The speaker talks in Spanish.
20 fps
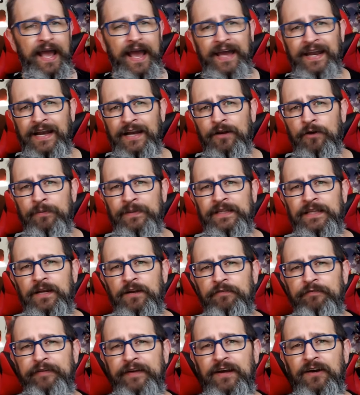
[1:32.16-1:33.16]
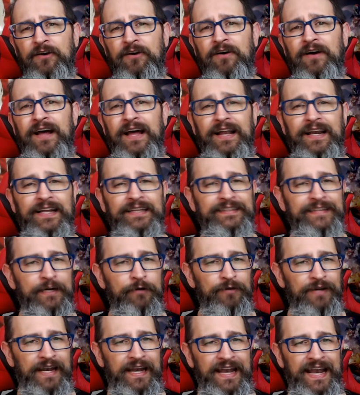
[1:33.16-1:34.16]
En el comentario fijo les
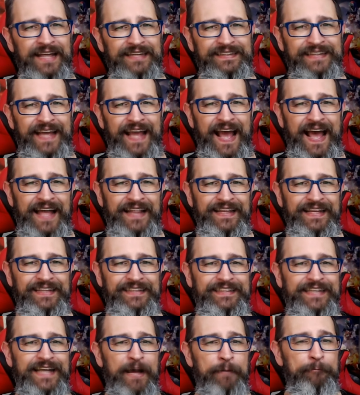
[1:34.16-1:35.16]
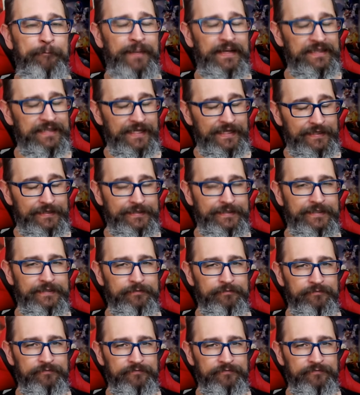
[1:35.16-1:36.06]
dejo el enlace a dicha patente.